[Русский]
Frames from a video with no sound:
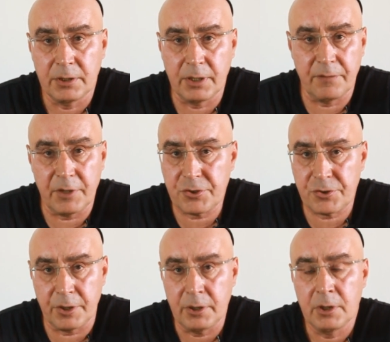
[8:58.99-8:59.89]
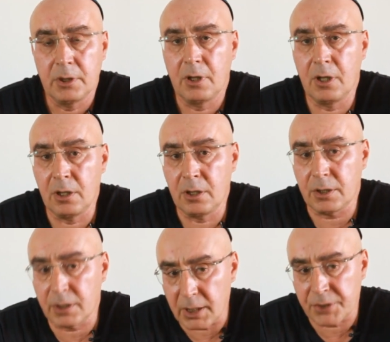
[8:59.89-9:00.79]
на вещи э,
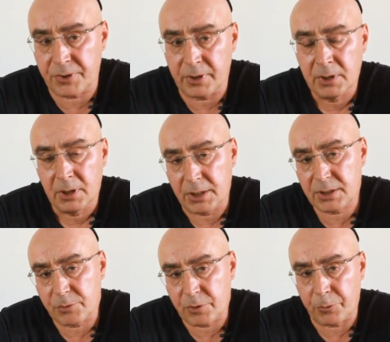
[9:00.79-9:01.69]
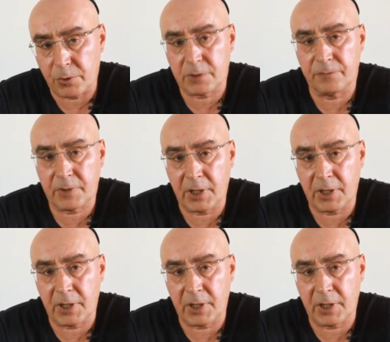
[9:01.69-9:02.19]
иначе, а с тем, что просто в